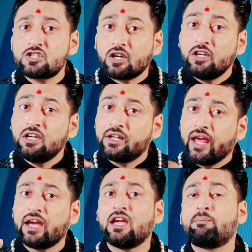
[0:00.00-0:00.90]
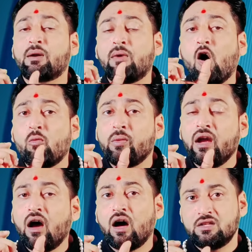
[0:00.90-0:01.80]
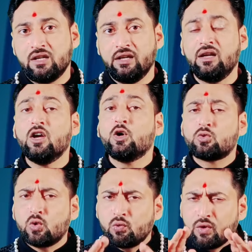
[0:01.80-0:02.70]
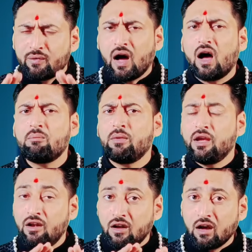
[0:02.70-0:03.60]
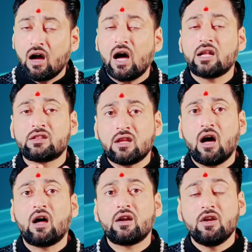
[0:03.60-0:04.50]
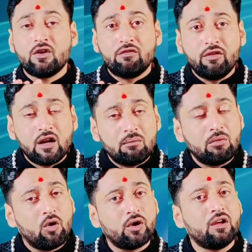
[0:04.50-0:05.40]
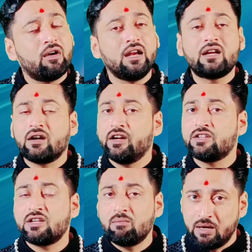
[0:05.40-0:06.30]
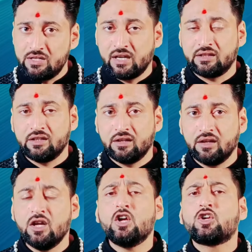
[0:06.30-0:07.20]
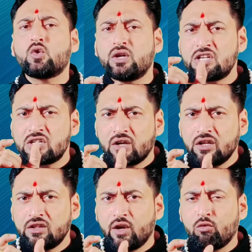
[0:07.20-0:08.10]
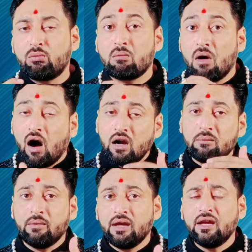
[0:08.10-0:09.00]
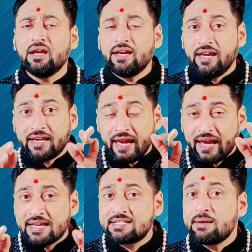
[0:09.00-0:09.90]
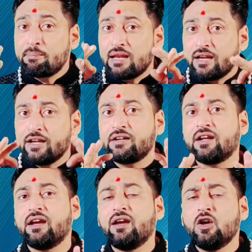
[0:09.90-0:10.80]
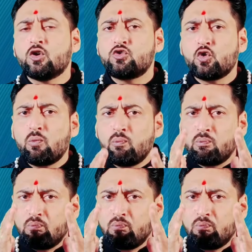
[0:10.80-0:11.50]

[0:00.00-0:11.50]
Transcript: शनि ग्रह के प्रभाव में आ जाए तो विवाह में लगातार विलंब होने वाले कंडीशन बन जाते हैं क्योंकि शनि देव ब्रह्मांड में एक ऐसे प्लेनेट हैं जो